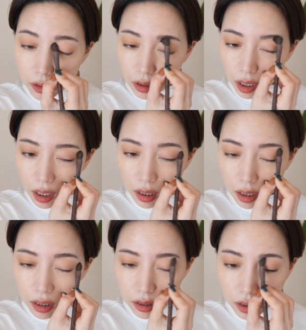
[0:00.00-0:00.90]
くね
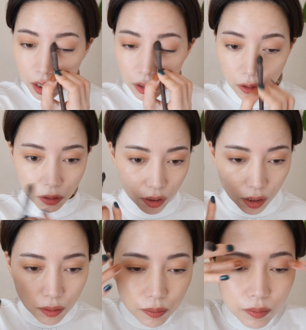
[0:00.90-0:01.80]
透けるよう
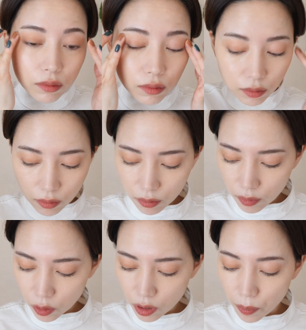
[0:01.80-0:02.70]
に
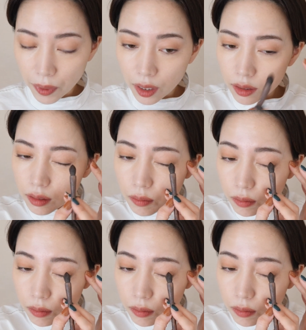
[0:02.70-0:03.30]
のせます